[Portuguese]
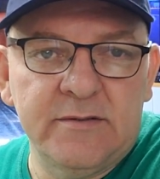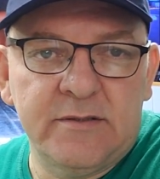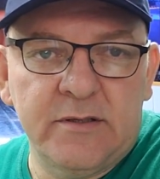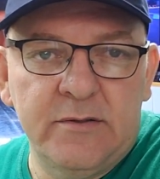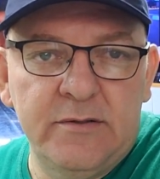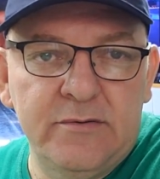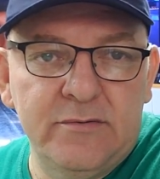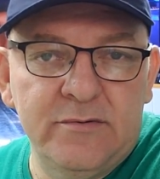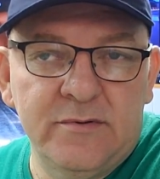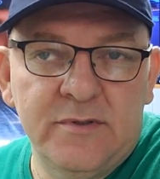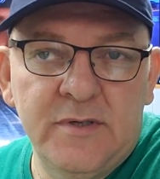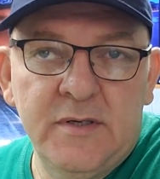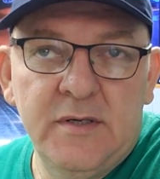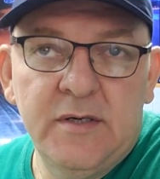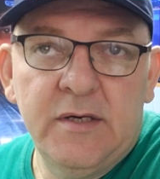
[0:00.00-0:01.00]
Então ele não,
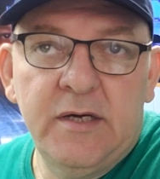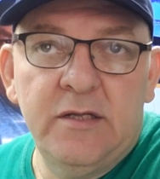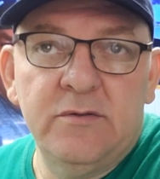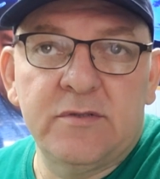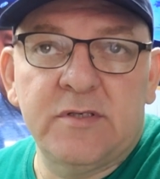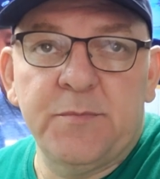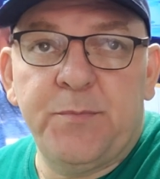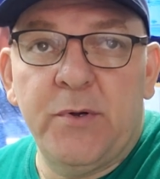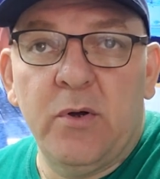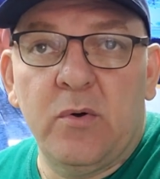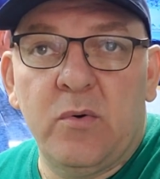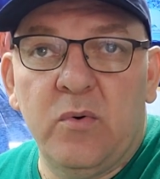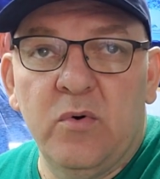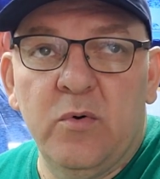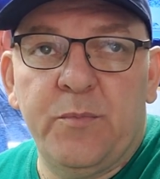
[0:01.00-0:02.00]
ele não se
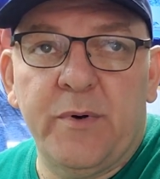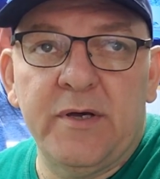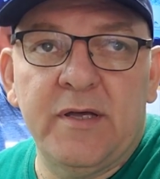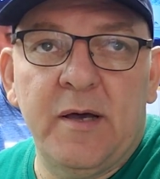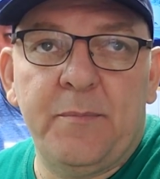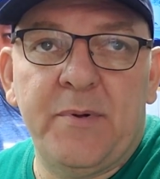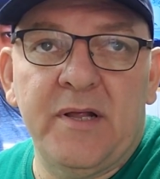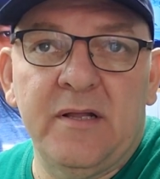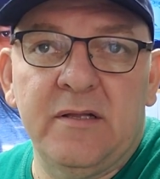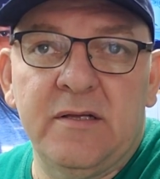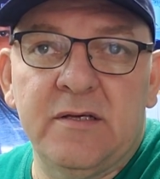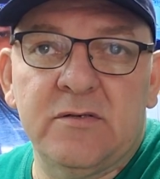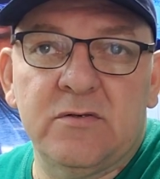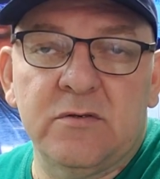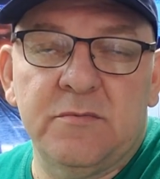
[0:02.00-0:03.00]
preocupa em
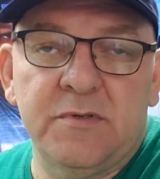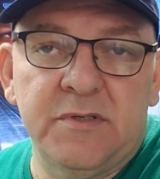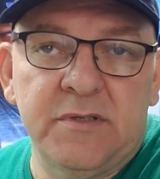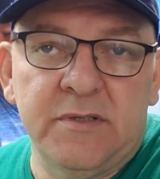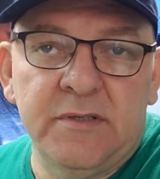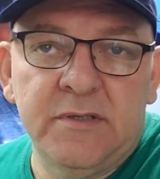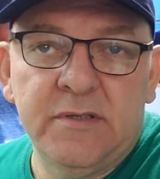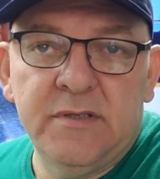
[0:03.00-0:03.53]
aprender sobre